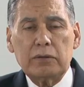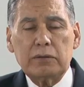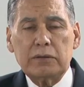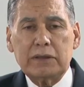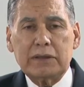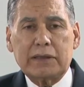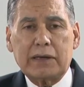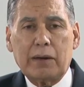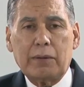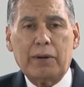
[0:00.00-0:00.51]
de
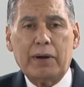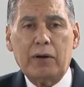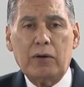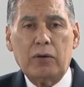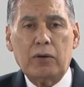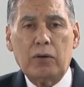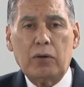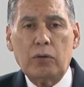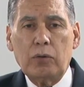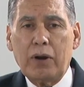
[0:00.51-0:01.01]

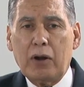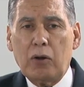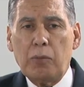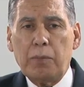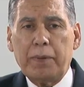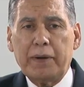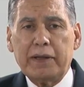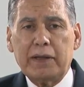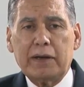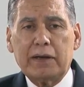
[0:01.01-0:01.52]
trabajo, una
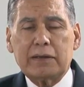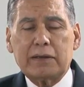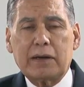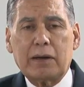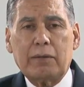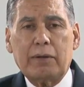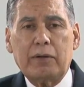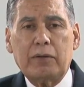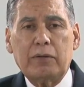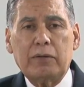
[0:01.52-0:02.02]
compañera de
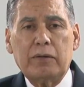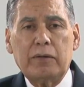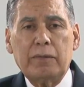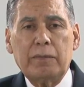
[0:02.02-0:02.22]
trabajo,